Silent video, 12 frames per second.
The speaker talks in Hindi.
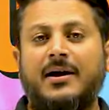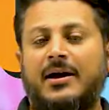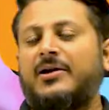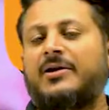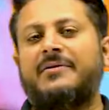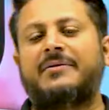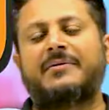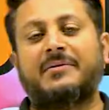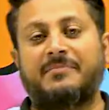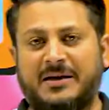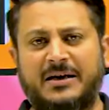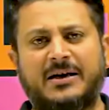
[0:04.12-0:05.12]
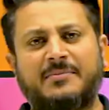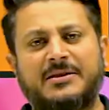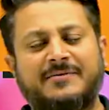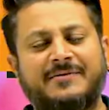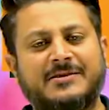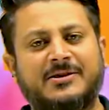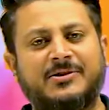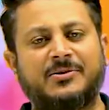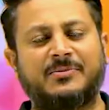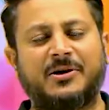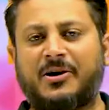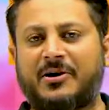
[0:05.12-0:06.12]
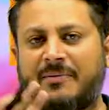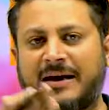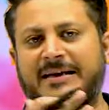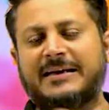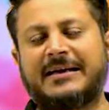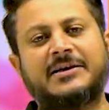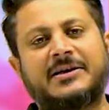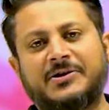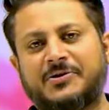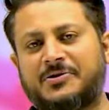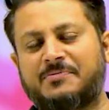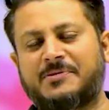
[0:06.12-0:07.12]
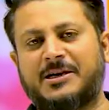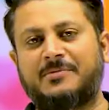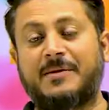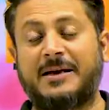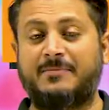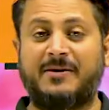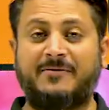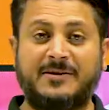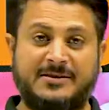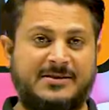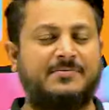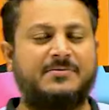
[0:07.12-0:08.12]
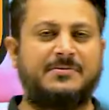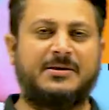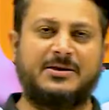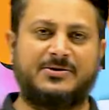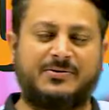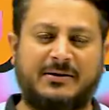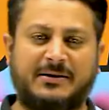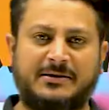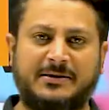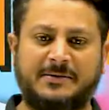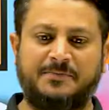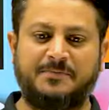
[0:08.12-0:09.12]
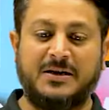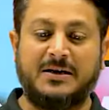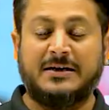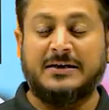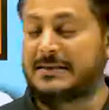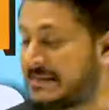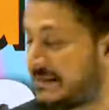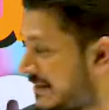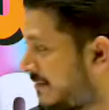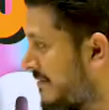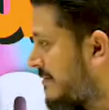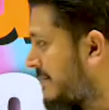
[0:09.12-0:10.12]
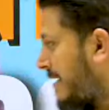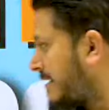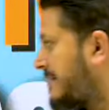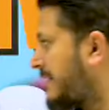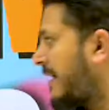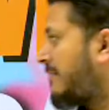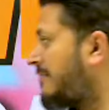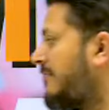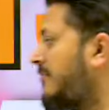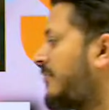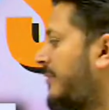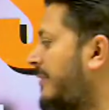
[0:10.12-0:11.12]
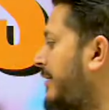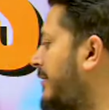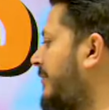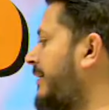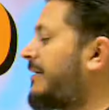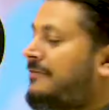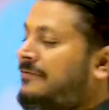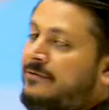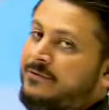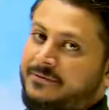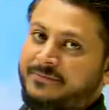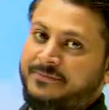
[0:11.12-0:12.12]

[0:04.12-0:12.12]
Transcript: हेलो एवरीवन मेरा नाम है देवेंद्र सिंह तोमर और माइनिंग ज्ञान के यूट्यूब चैनल पे एक बार फिर से आप सभी का स्वागत है डीजीएमएस एग्जाम 2024